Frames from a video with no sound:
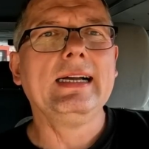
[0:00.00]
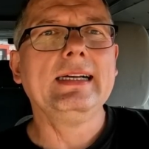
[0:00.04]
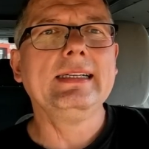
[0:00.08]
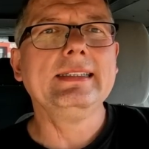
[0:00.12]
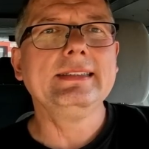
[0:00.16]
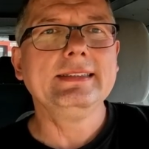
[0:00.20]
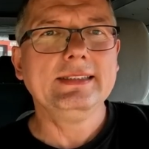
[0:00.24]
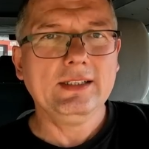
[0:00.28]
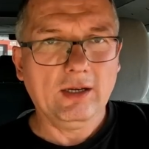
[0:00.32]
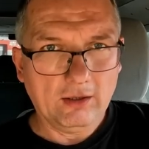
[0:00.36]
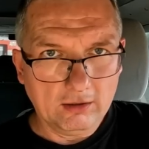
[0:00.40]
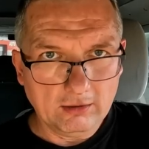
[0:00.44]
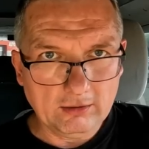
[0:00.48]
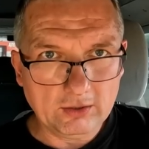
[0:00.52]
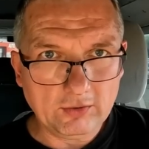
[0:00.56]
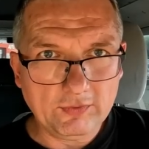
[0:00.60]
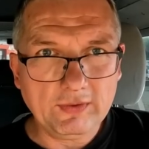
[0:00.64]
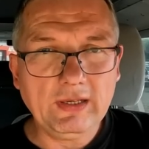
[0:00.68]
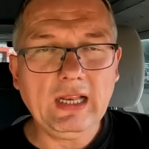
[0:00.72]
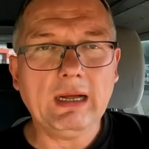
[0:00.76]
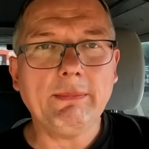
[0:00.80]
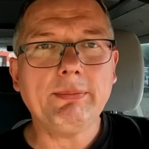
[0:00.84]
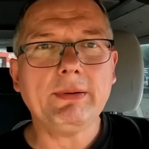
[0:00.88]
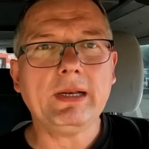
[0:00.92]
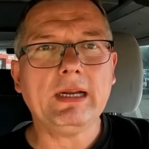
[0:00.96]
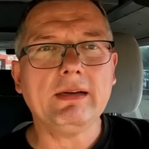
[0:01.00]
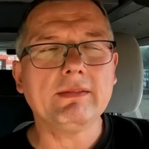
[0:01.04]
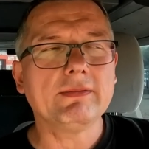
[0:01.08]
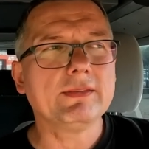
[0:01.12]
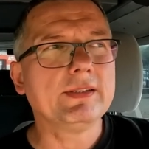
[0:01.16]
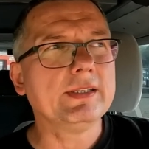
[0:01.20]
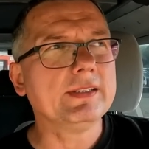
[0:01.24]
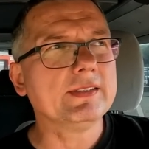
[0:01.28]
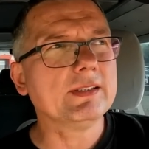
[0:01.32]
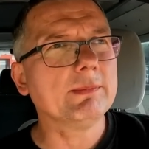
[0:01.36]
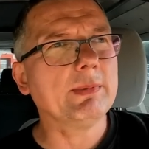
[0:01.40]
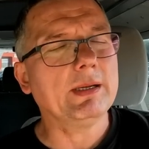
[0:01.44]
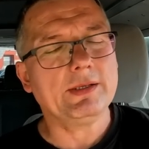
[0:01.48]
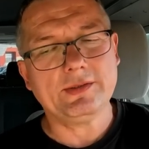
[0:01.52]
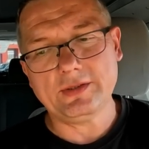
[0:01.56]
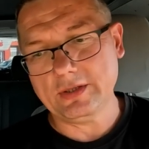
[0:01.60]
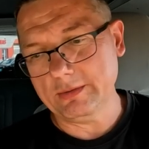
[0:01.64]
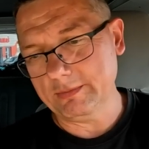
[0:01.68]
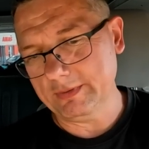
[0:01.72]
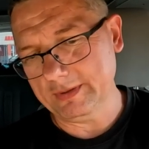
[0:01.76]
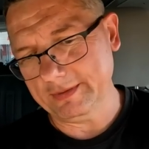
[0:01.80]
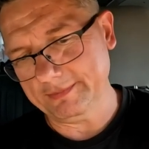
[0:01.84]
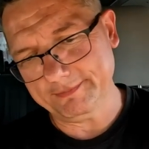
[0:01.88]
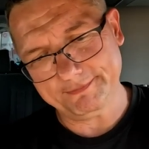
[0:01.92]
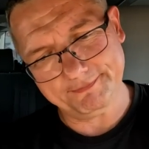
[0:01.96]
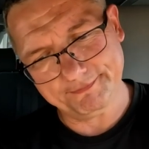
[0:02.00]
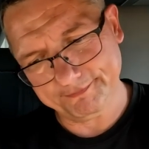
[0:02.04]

E, no, chwila prawdy, zobaczymy.